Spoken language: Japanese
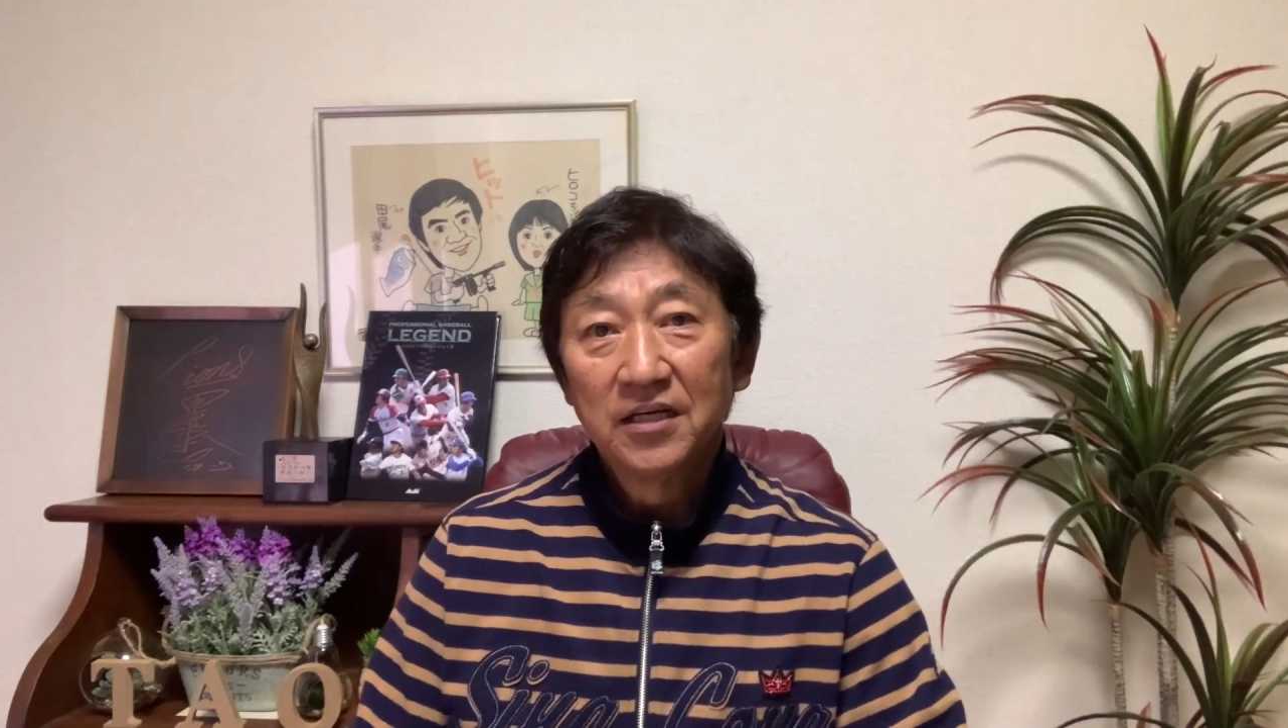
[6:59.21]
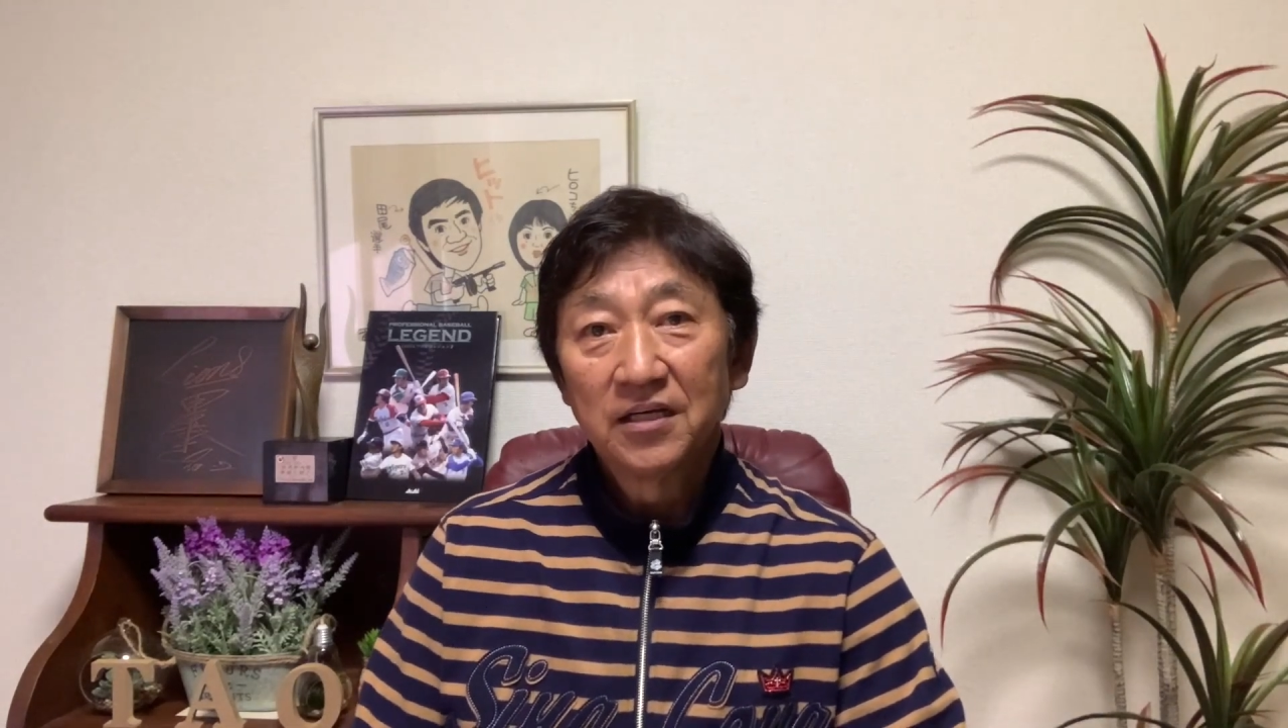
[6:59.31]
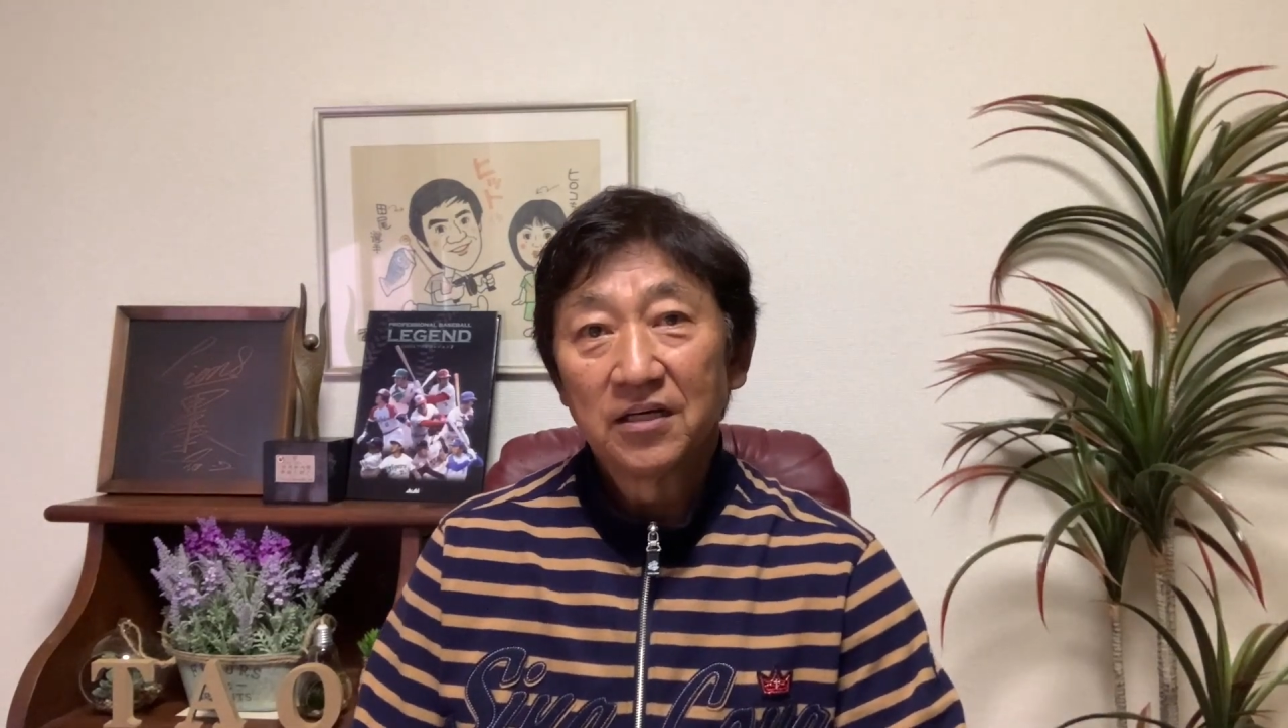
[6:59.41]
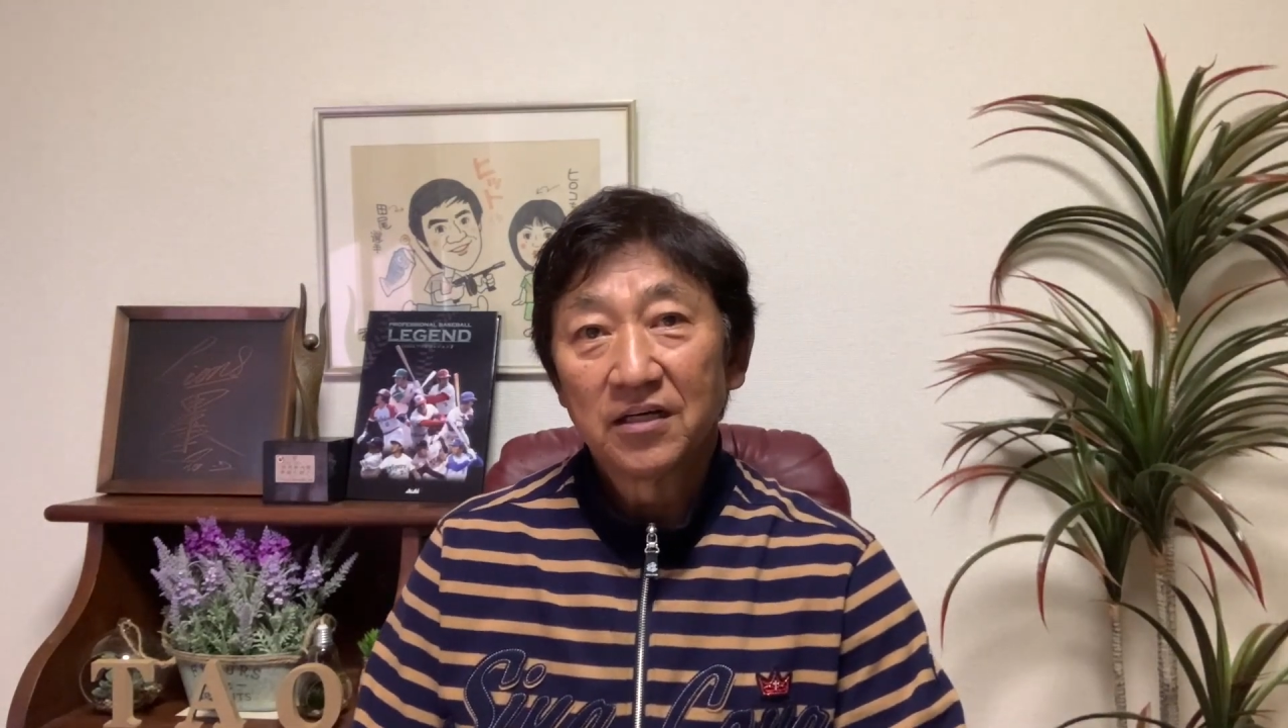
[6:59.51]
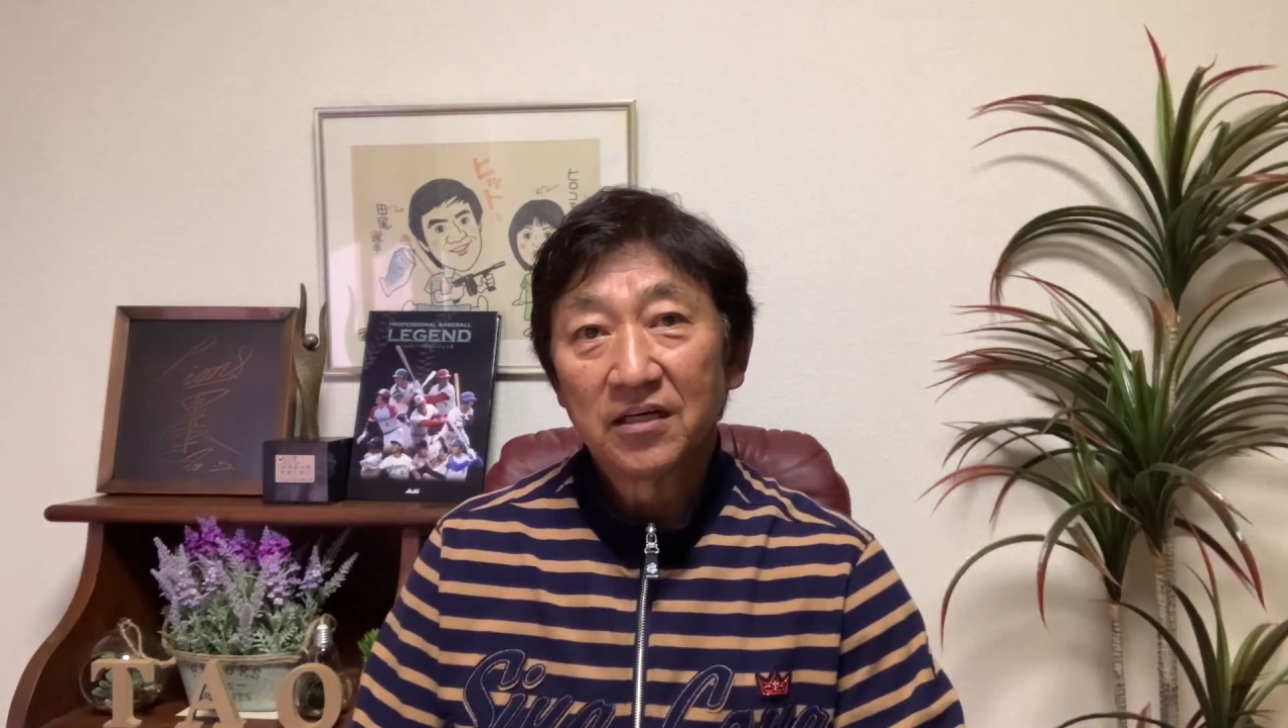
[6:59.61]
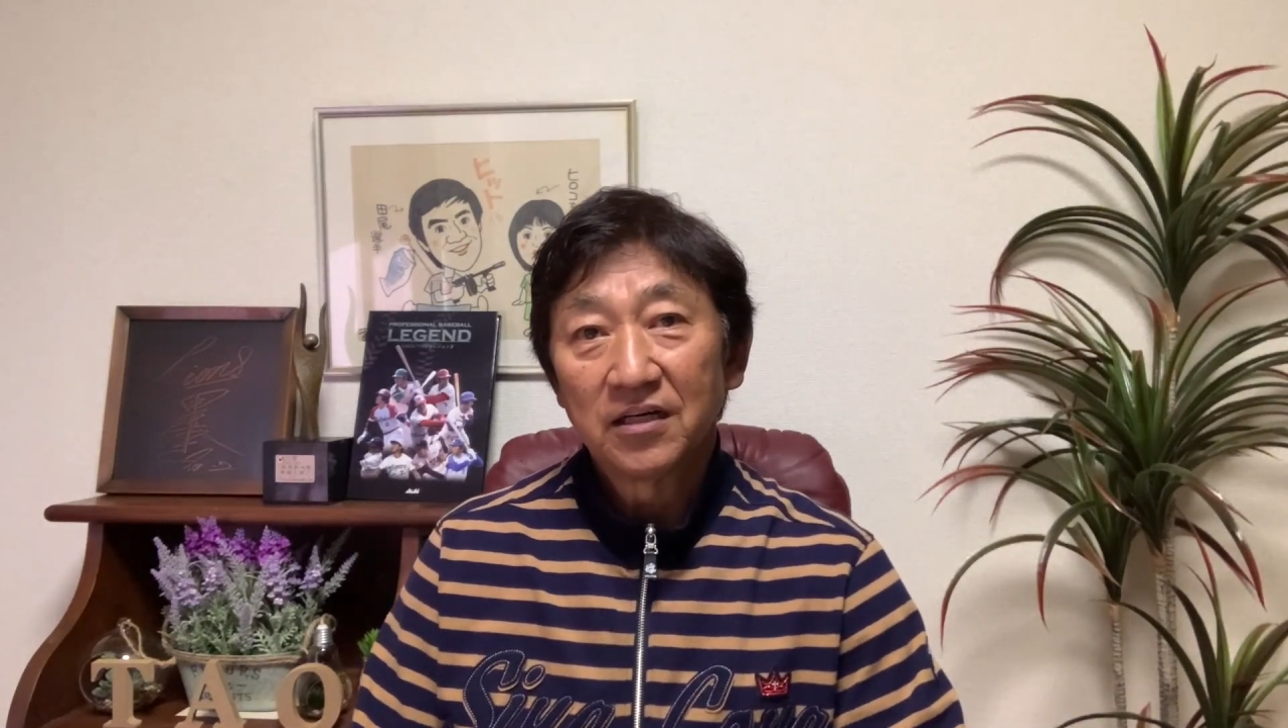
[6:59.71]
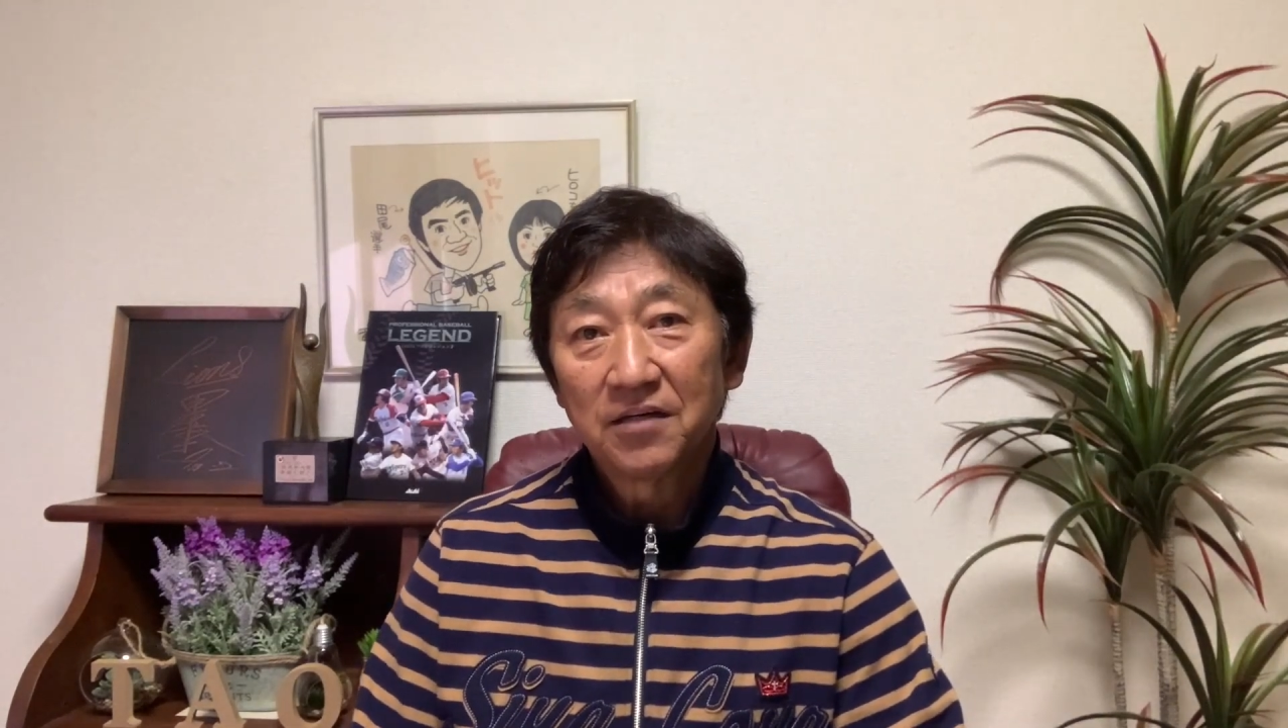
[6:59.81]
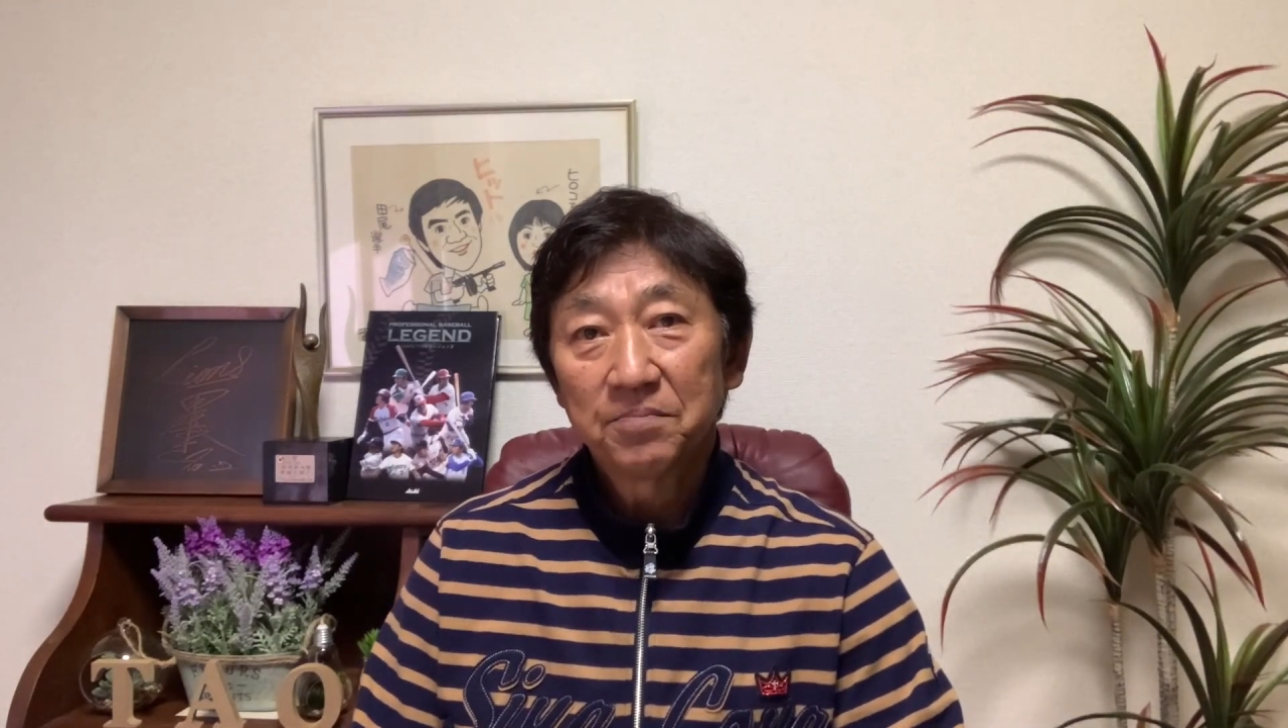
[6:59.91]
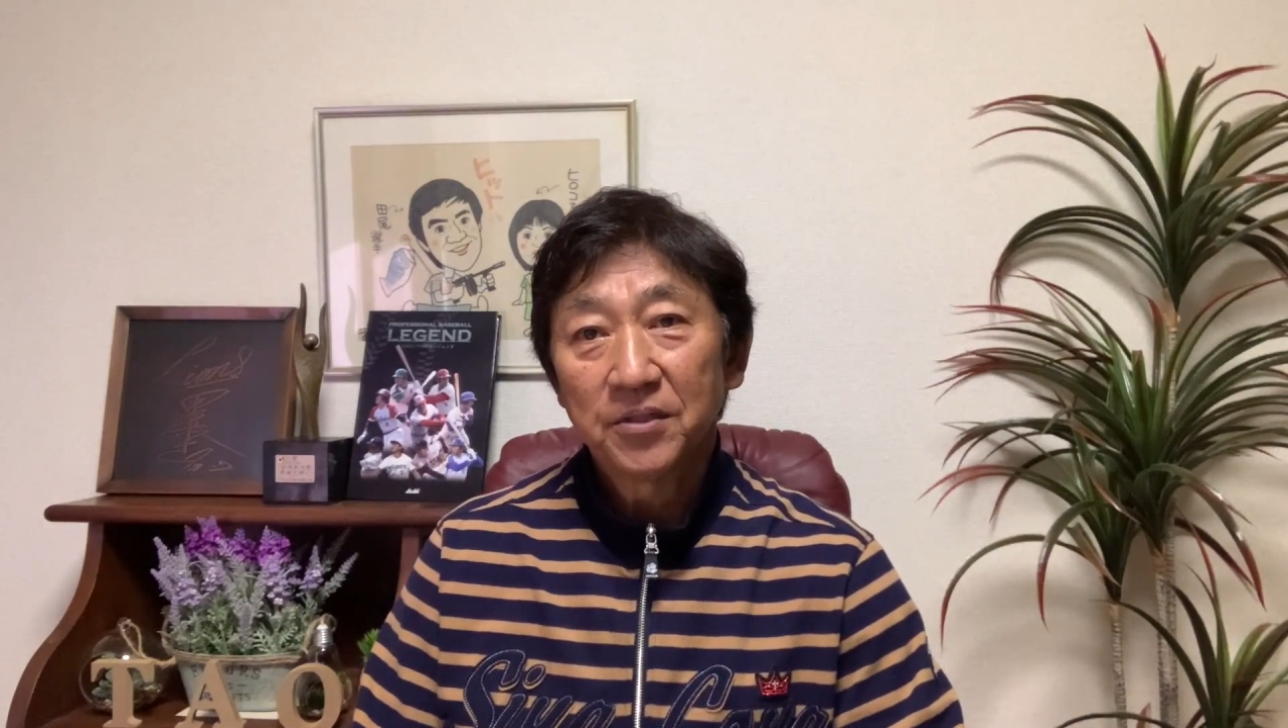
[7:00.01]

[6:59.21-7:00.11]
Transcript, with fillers: あやっぱ